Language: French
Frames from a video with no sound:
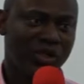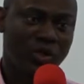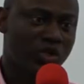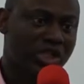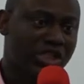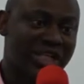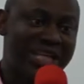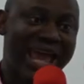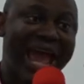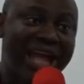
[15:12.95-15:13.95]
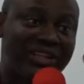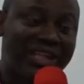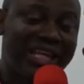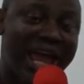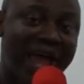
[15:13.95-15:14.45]
Lorsque Jésus
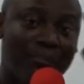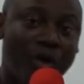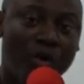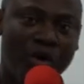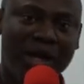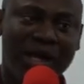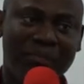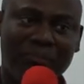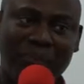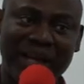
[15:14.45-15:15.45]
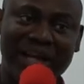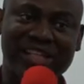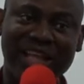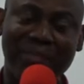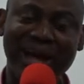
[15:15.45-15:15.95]
dit un mot, prenez
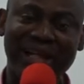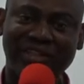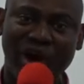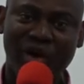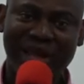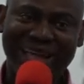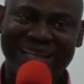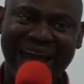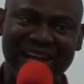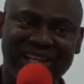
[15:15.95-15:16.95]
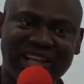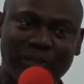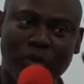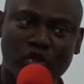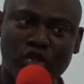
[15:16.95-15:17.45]
seulement le temps, gardez cette
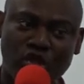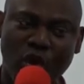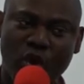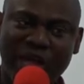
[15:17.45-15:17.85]
position.